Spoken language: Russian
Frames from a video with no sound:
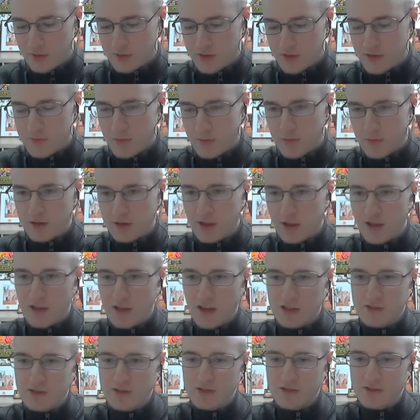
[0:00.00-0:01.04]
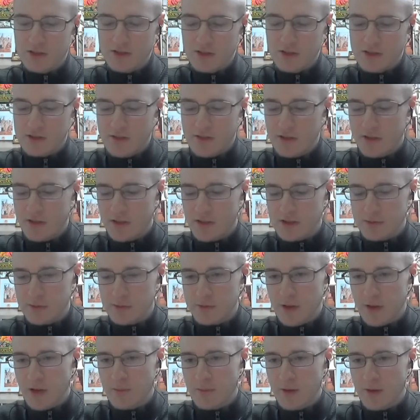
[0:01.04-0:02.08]
Ты бы могла радоваться и танцевать, если бы
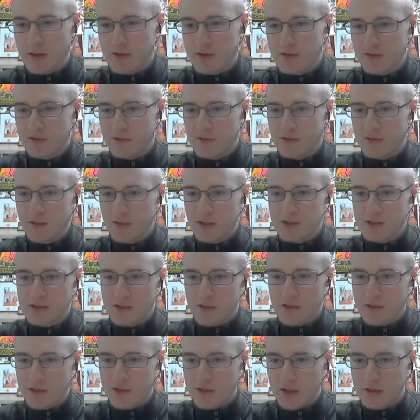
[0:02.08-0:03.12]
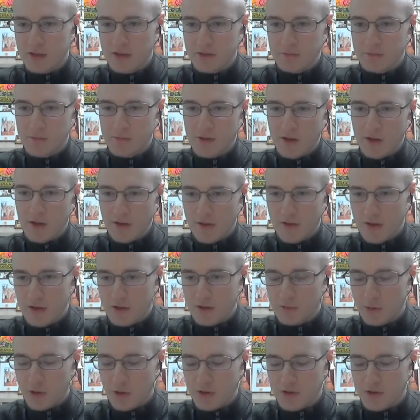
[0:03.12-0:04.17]
твоя мать оставила этот мир или
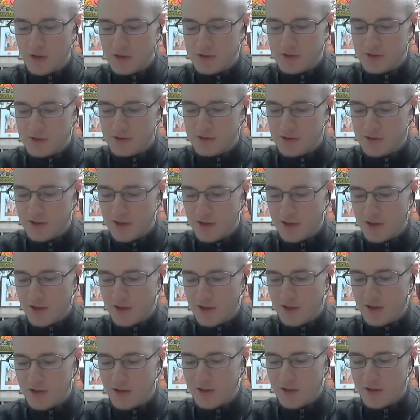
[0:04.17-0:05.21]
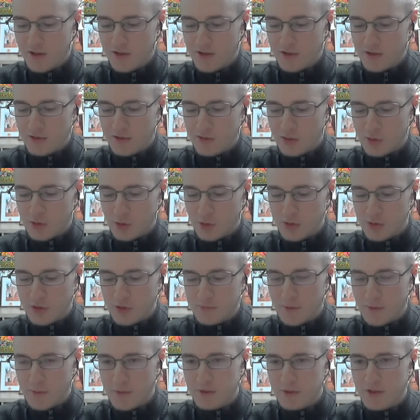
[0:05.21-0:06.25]
твой отец. То есть
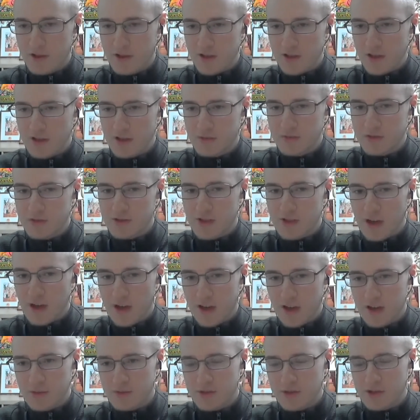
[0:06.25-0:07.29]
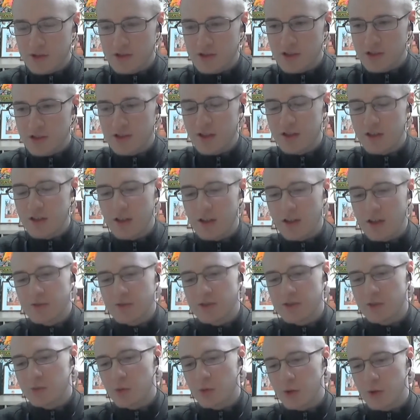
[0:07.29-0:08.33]
Гурудев пропитан этим настроением сострадания ко
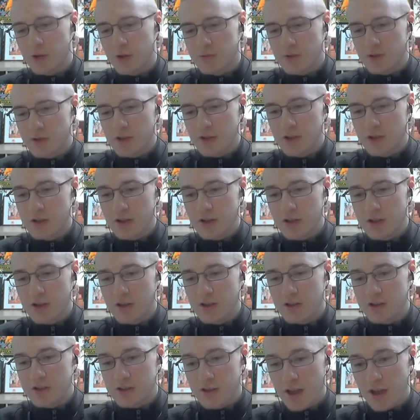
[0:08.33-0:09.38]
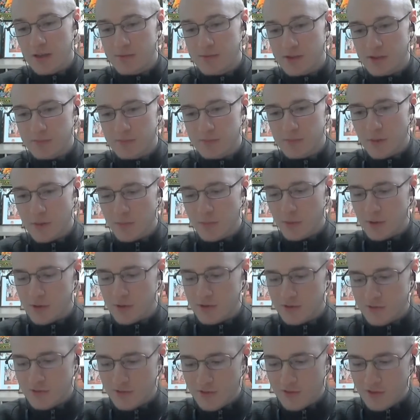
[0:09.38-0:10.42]
всем другим и, и желает всем
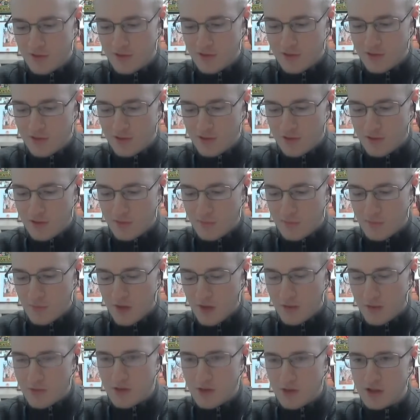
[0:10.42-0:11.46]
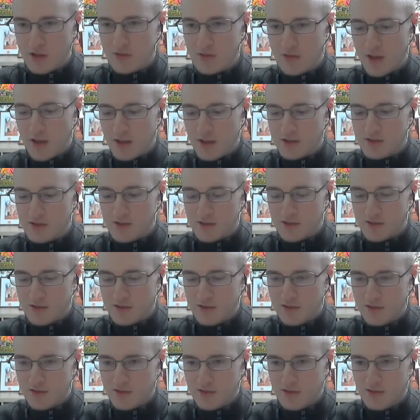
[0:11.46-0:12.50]
помочь. Именно это является
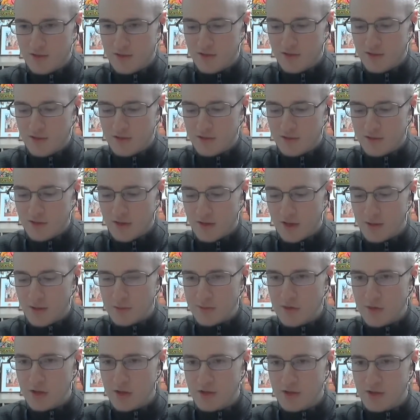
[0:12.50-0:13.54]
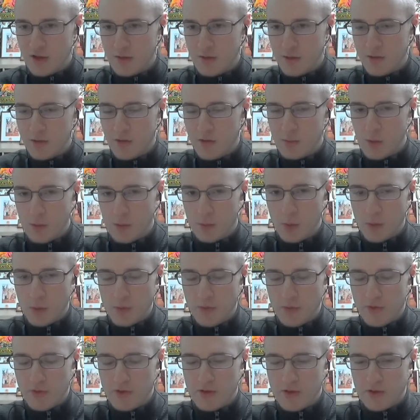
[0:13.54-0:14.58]
таким двигателем его
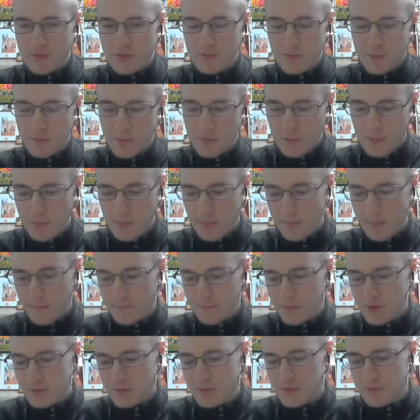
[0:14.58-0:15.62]
проповеди. Ведь